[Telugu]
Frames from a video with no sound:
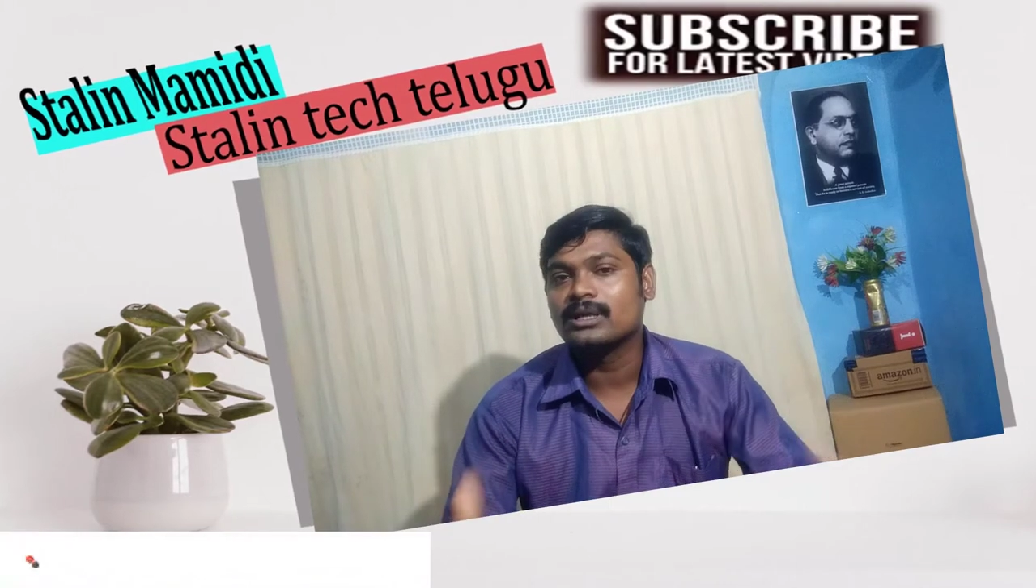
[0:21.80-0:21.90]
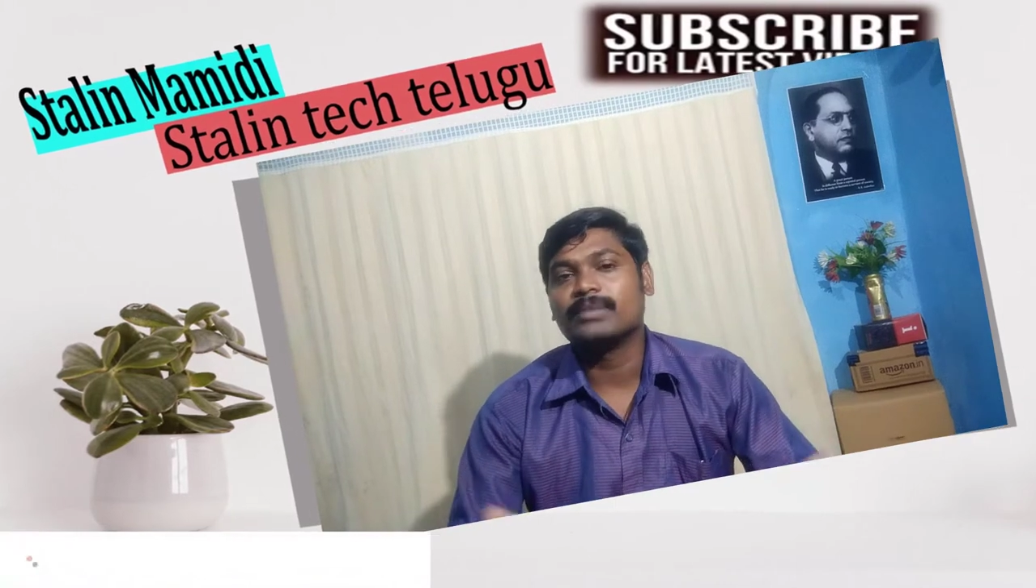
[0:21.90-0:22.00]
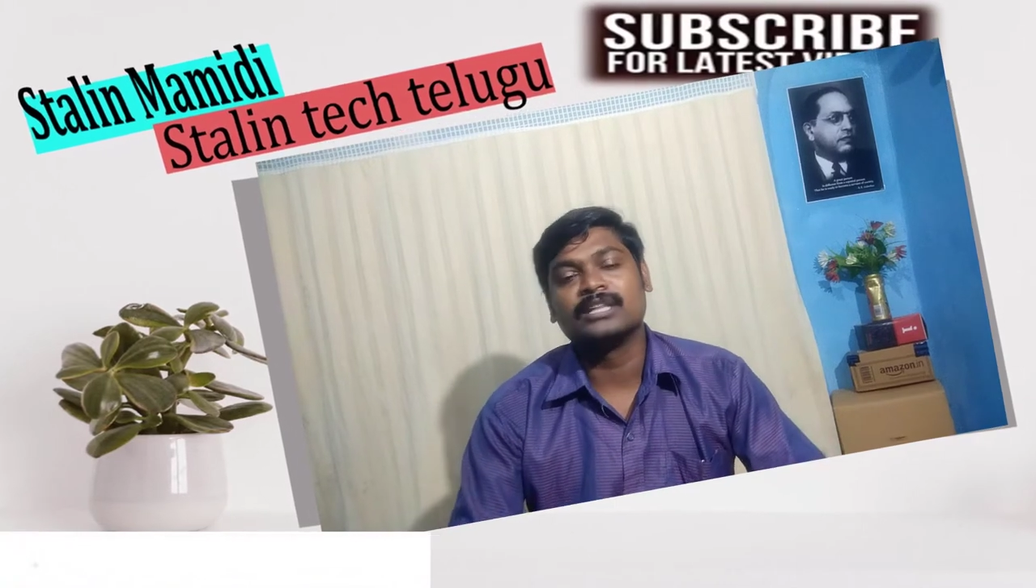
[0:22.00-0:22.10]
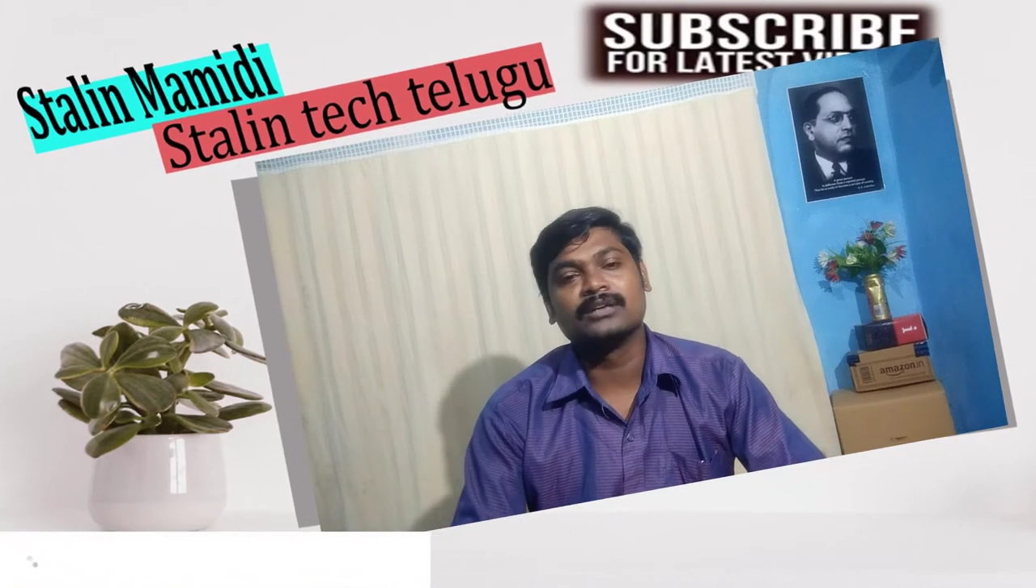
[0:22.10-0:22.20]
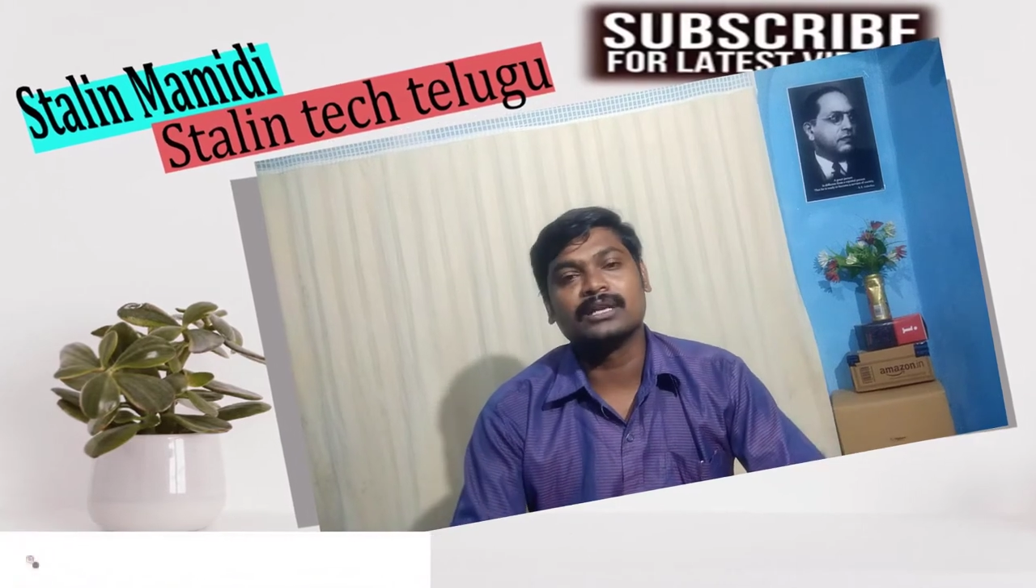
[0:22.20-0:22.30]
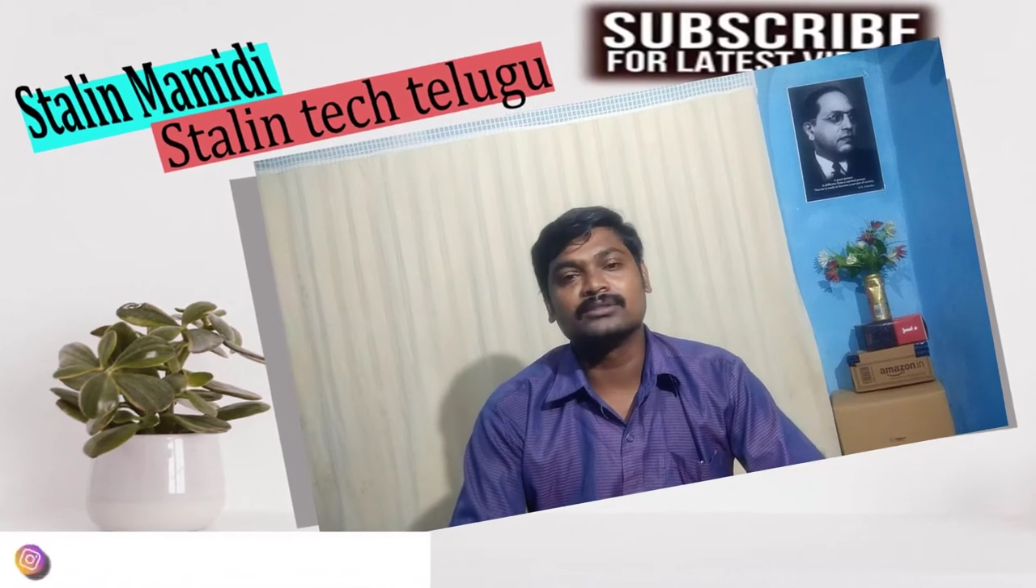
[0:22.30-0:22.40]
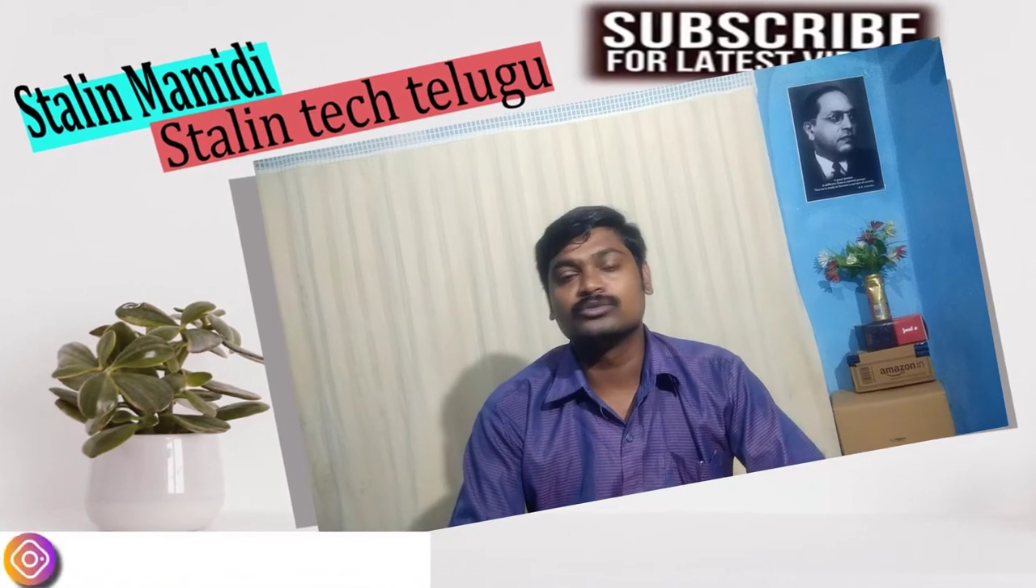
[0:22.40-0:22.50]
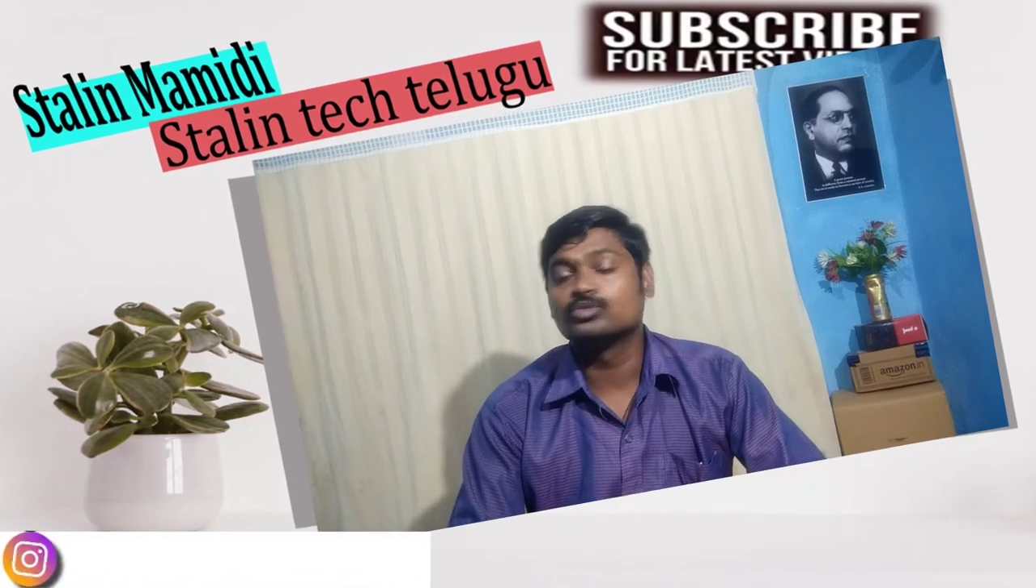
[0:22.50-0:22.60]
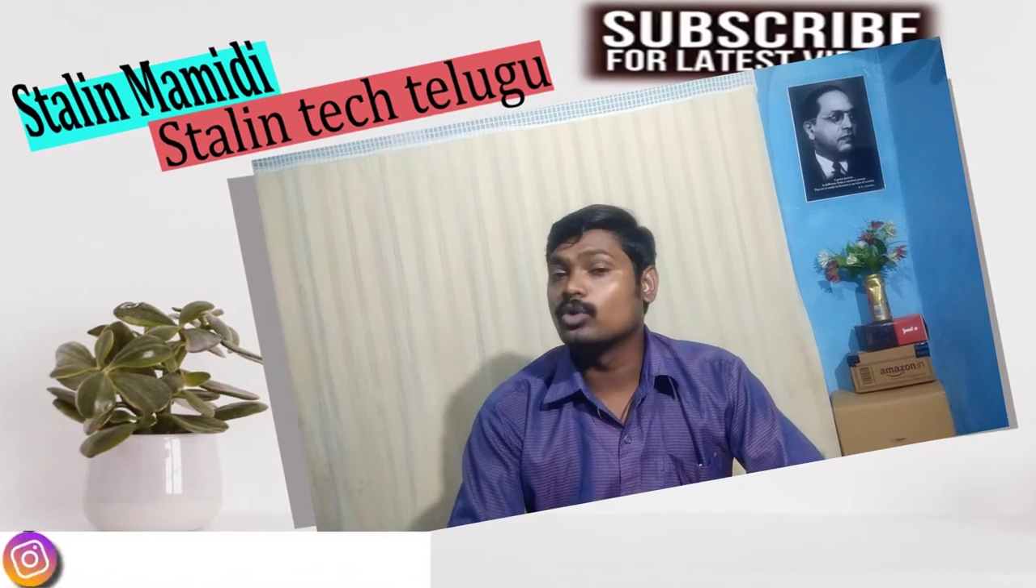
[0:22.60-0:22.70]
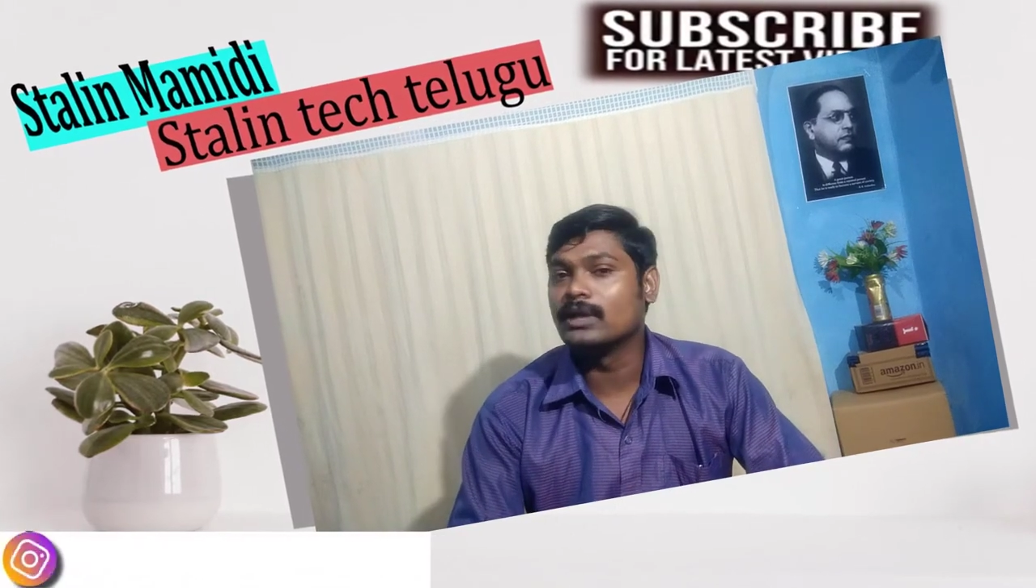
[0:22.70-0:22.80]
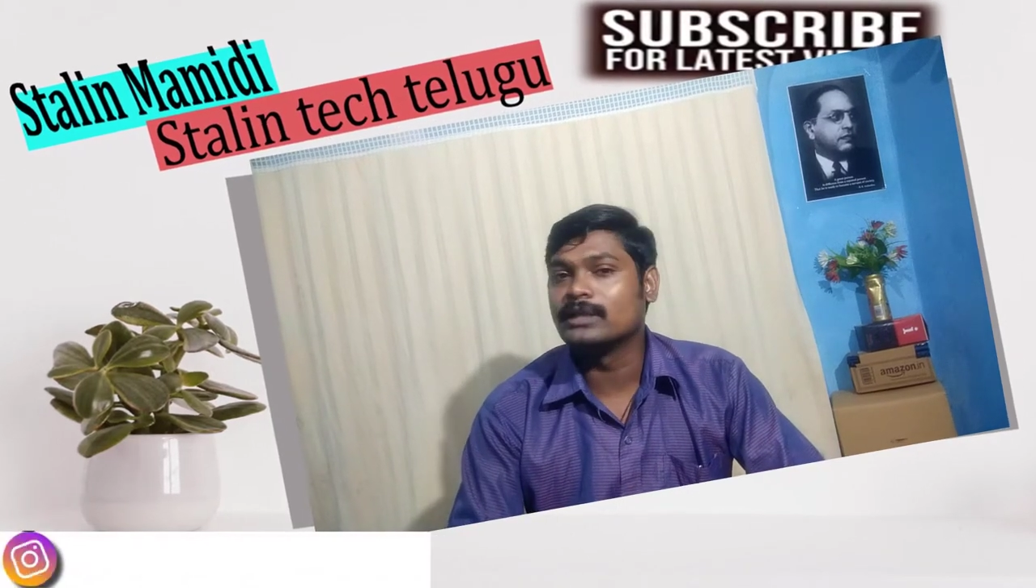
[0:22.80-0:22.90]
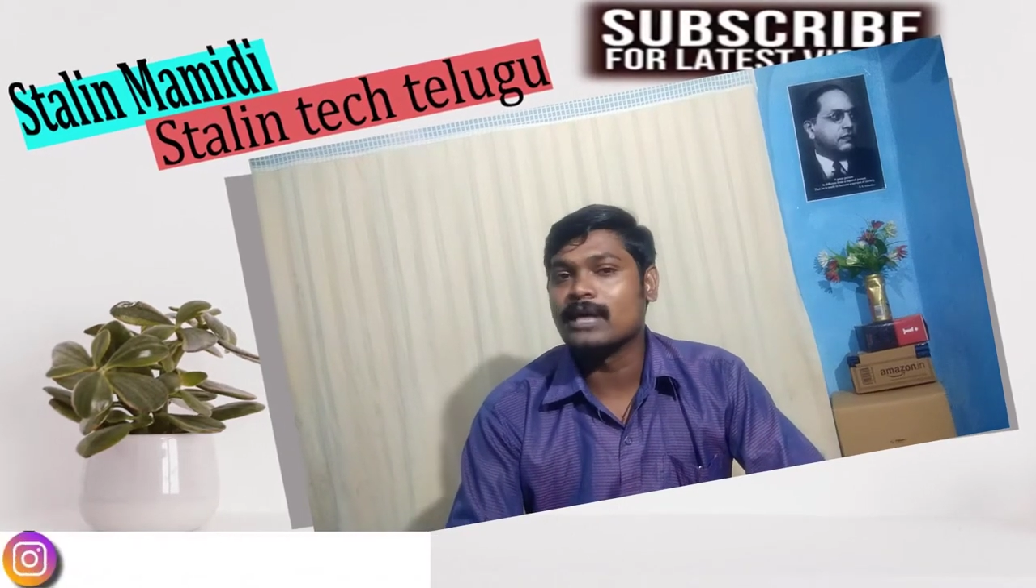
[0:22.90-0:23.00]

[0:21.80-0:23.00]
మరింత కలిసి సొల్లు అయితే